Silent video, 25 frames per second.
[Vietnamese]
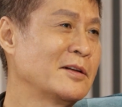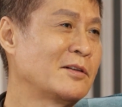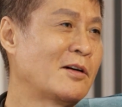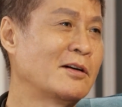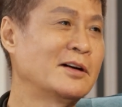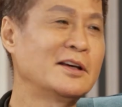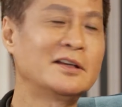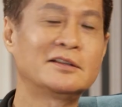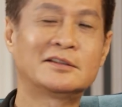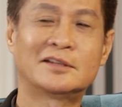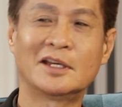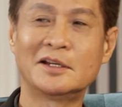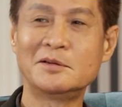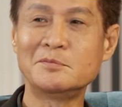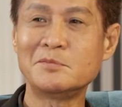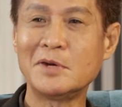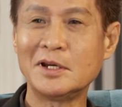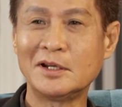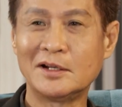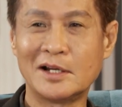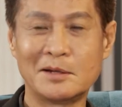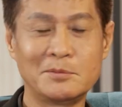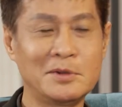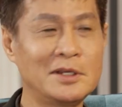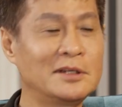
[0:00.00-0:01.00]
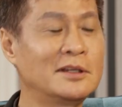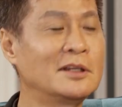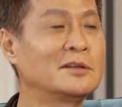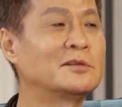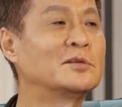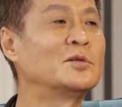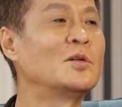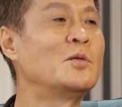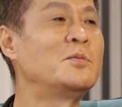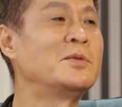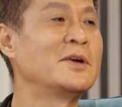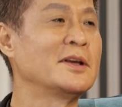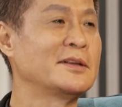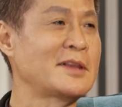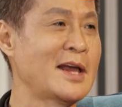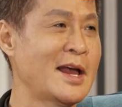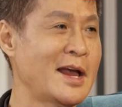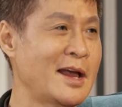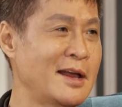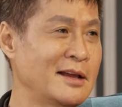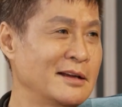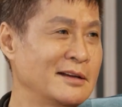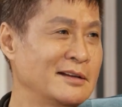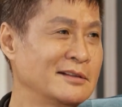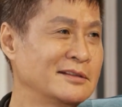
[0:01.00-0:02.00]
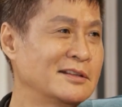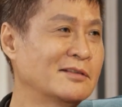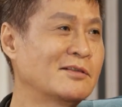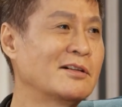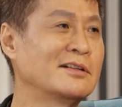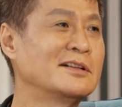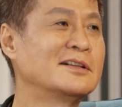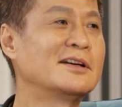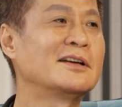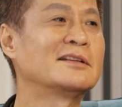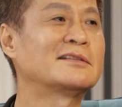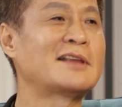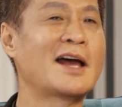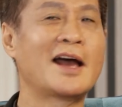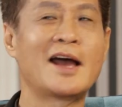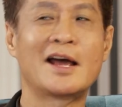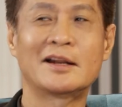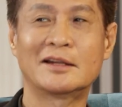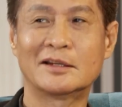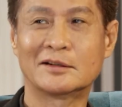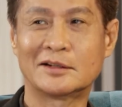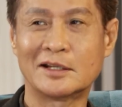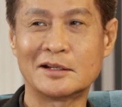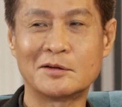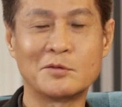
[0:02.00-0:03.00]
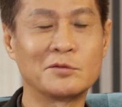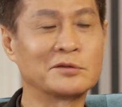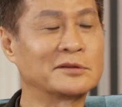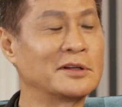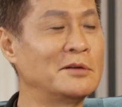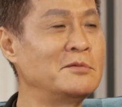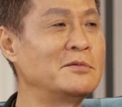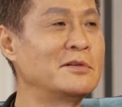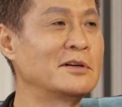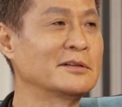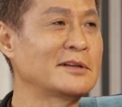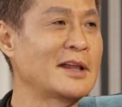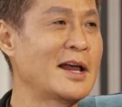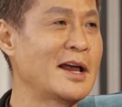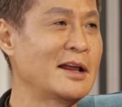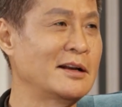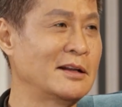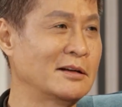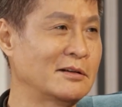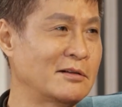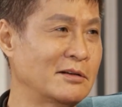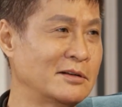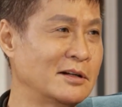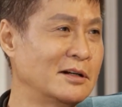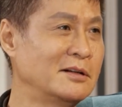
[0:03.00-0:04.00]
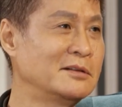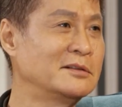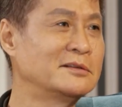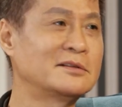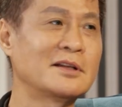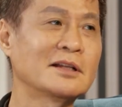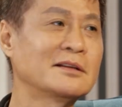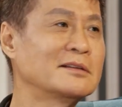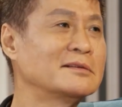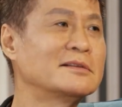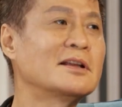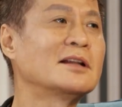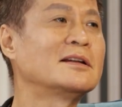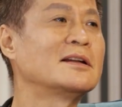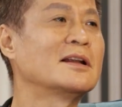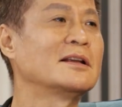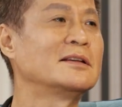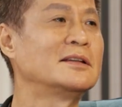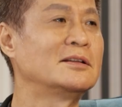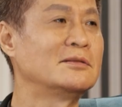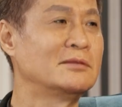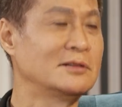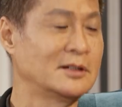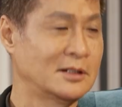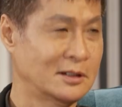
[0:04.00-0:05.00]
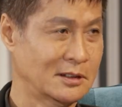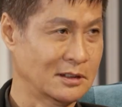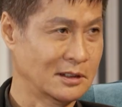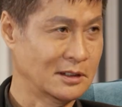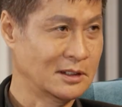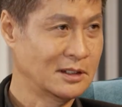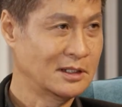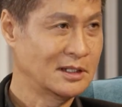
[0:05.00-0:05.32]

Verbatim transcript: có khi chính mình lại bi kịch dùm người ta chứ còn người ta thì cái cuộc sống của ta lại còn hơn rất rất là nhiều người